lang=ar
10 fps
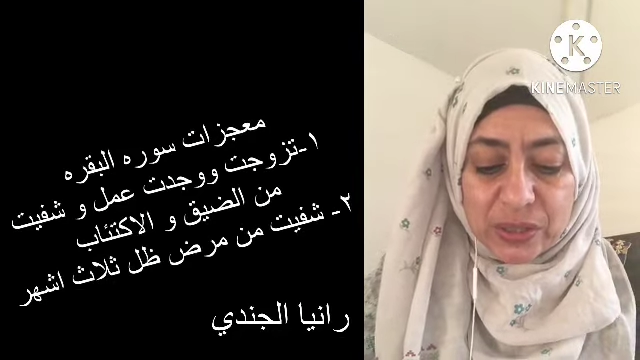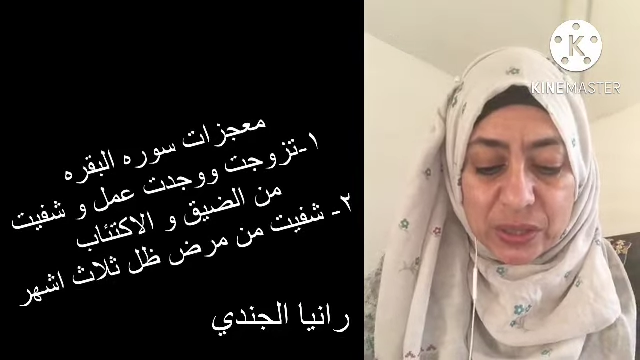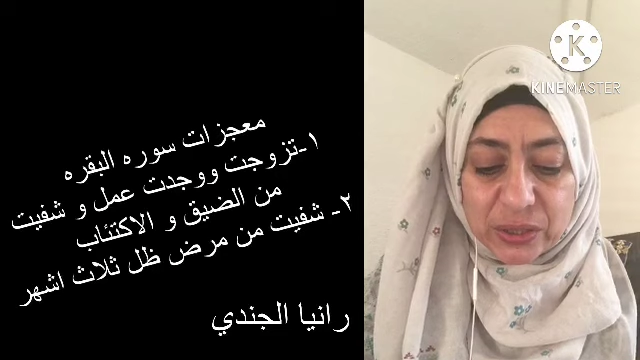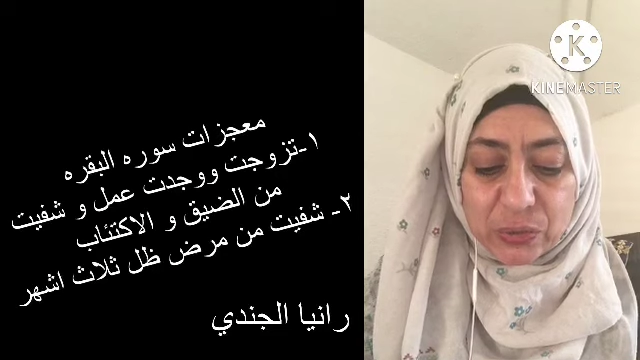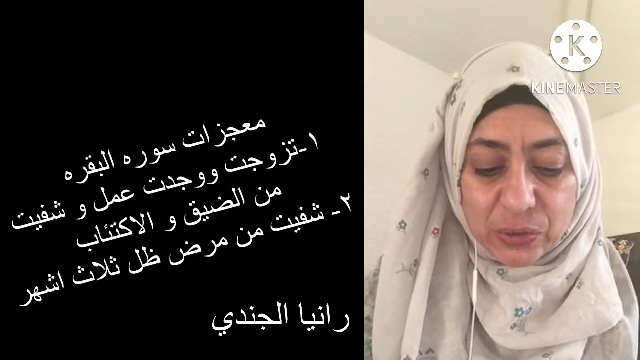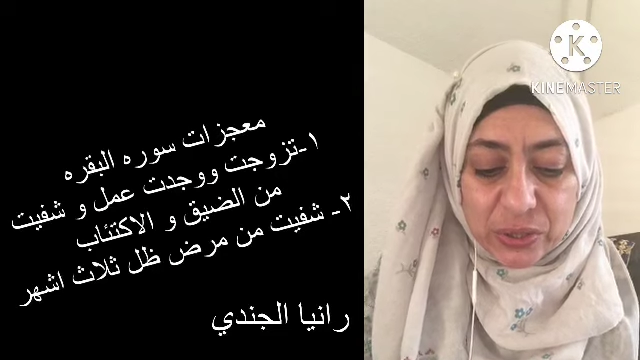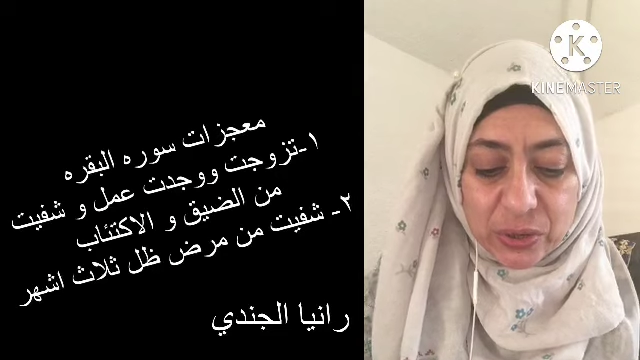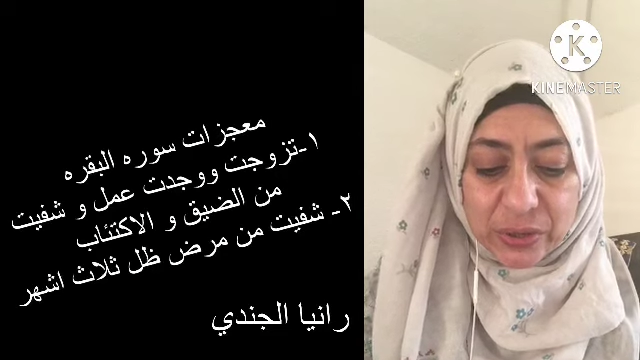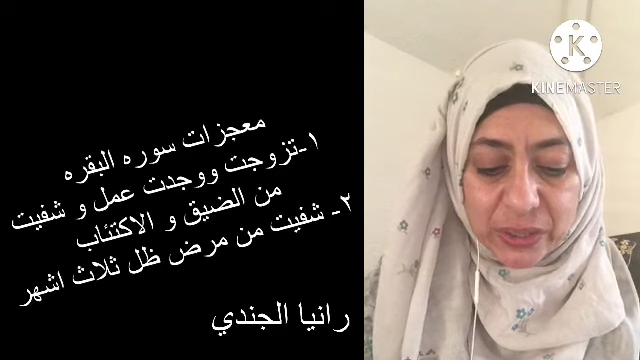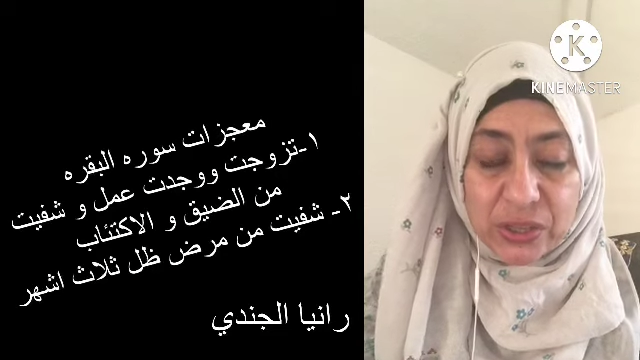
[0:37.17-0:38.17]
صدر
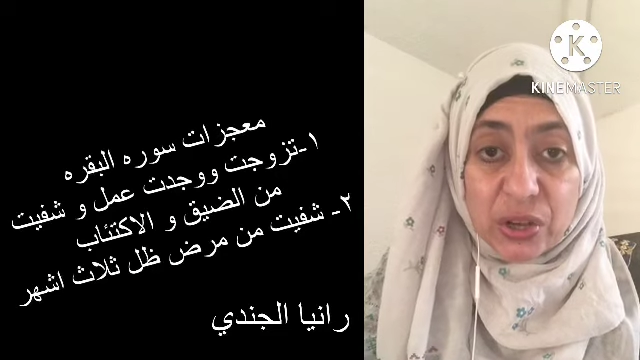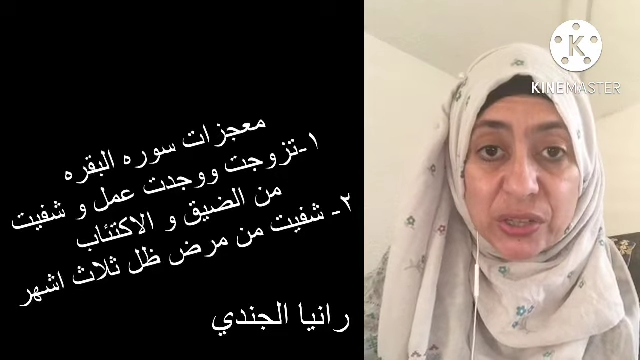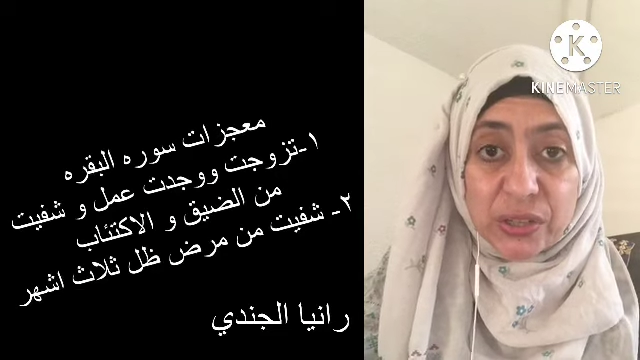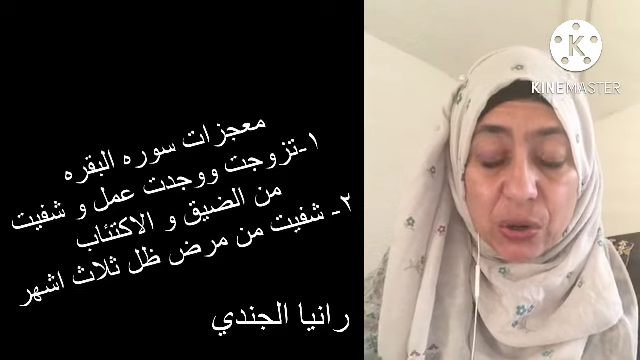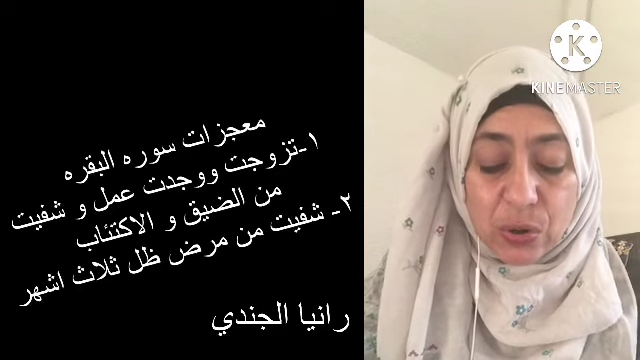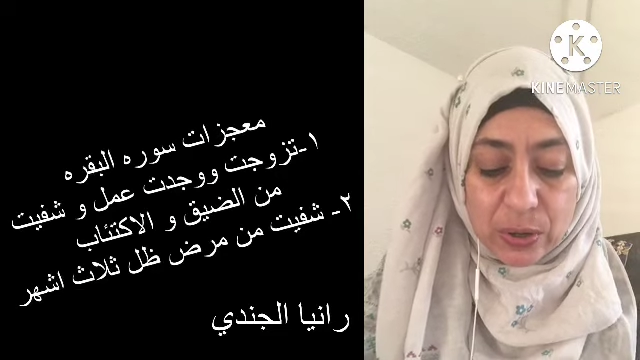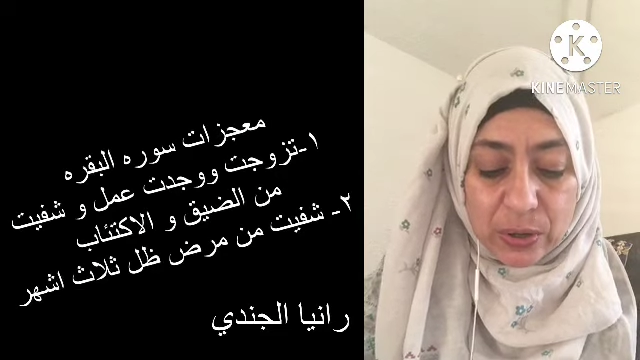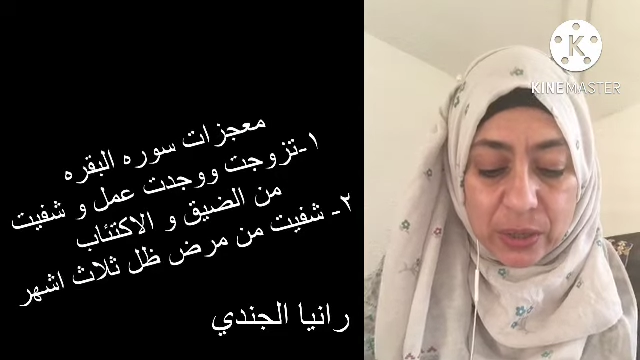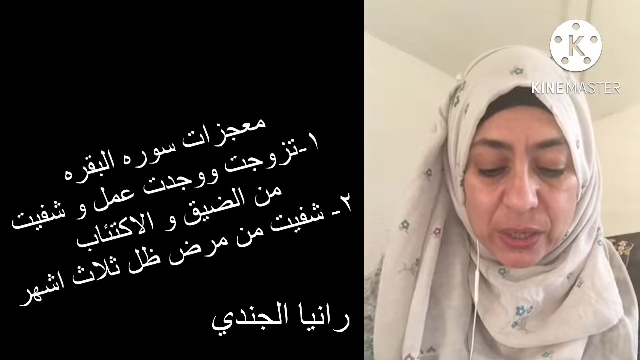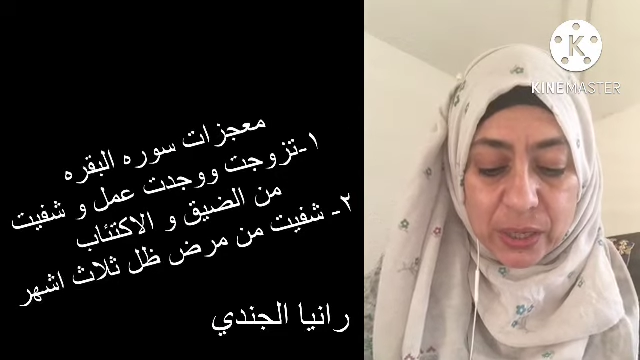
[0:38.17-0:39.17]
وصار عندي اصدقاء
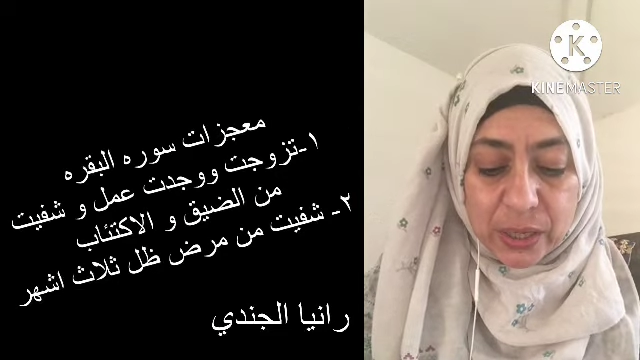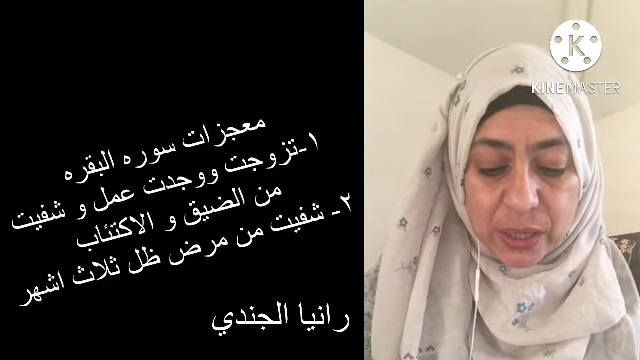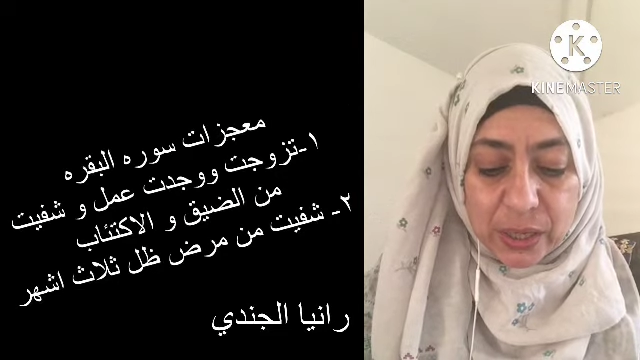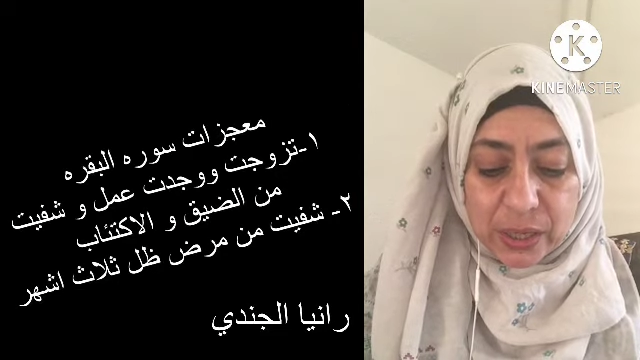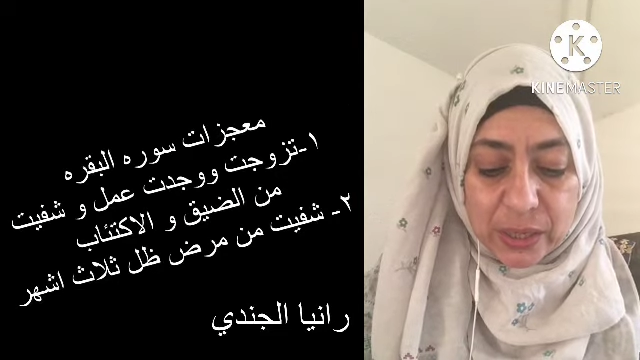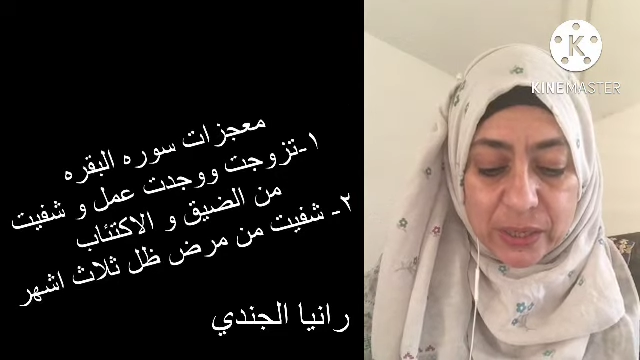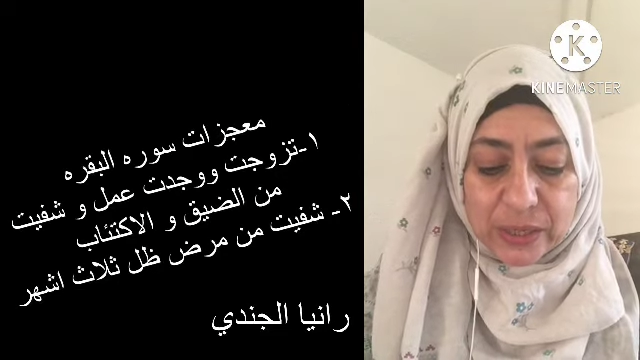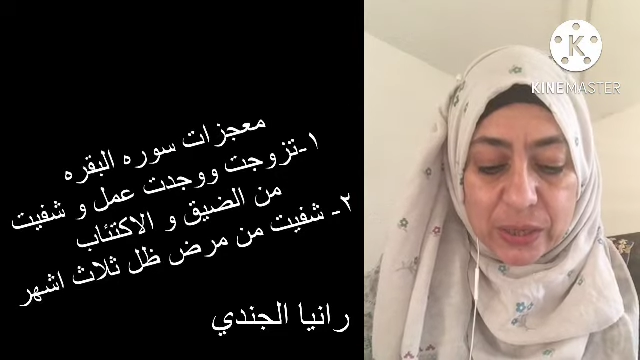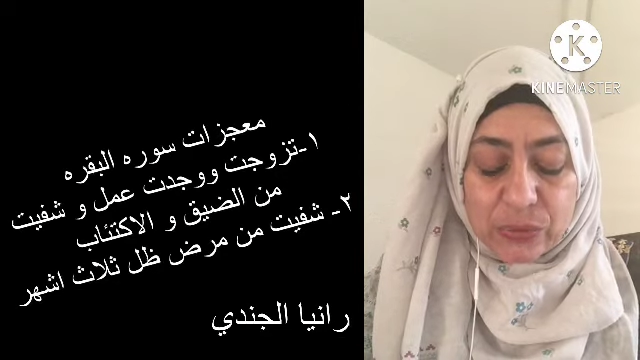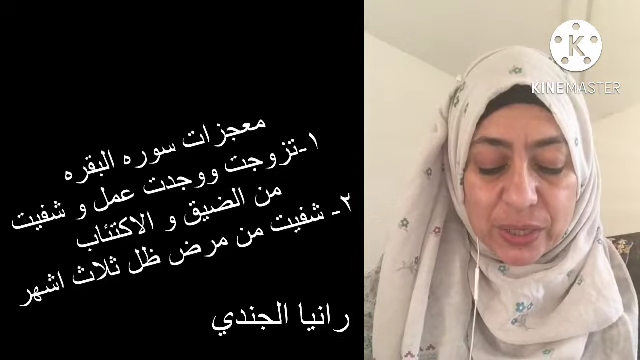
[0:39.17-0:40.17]
آه،
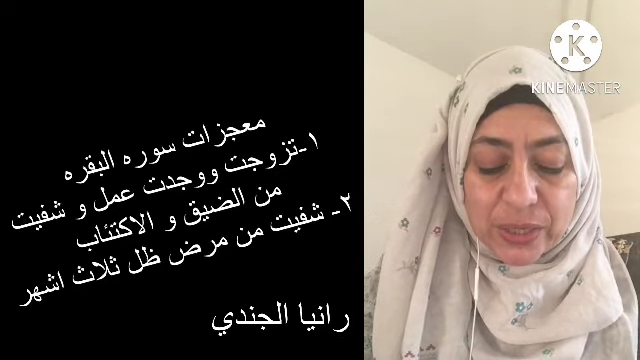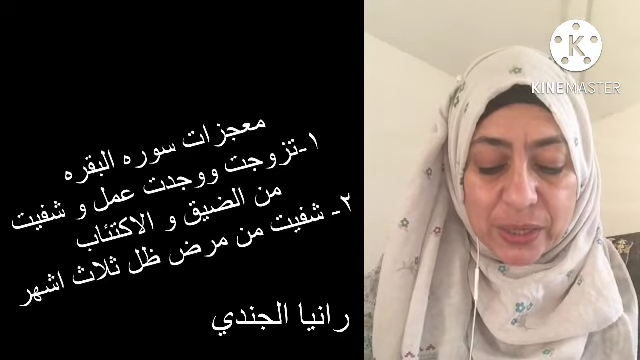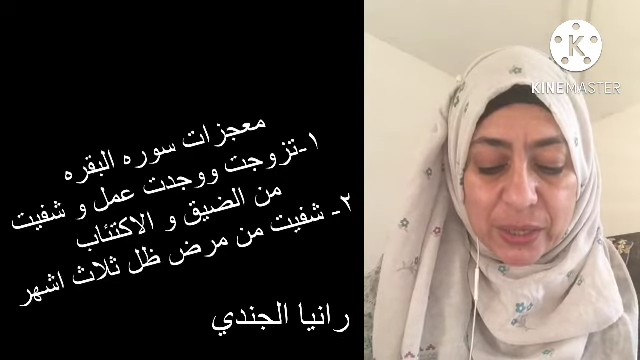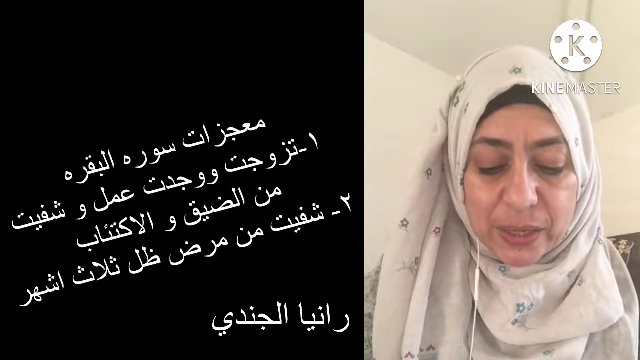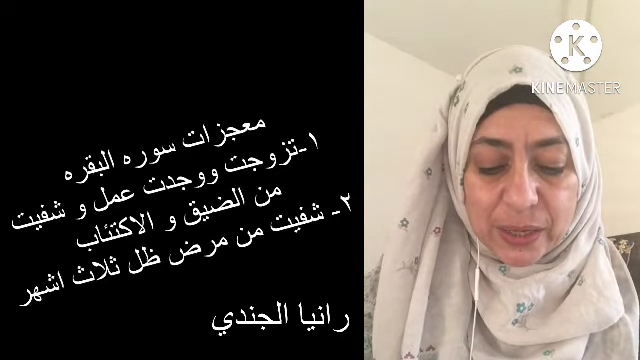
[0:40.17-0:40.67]
يسالونني